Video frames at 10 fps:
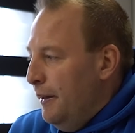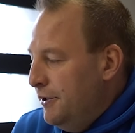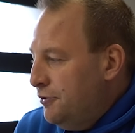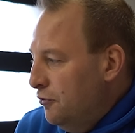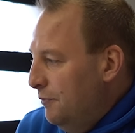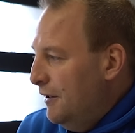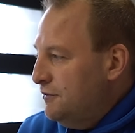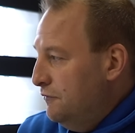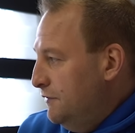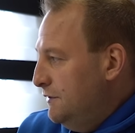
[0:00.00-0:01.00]
Ich guck mal
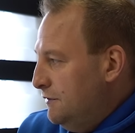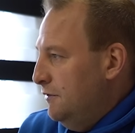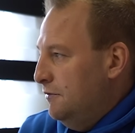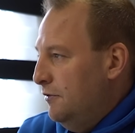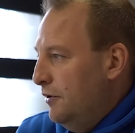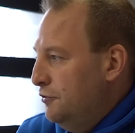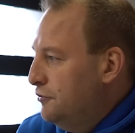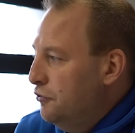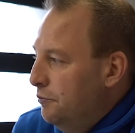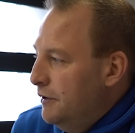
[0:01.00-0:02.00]
so, wie es
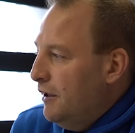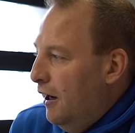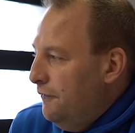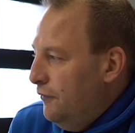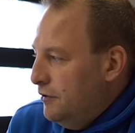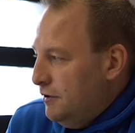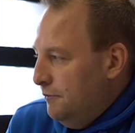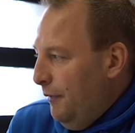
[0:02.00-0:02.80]
YouTube mir gerade vorsteht.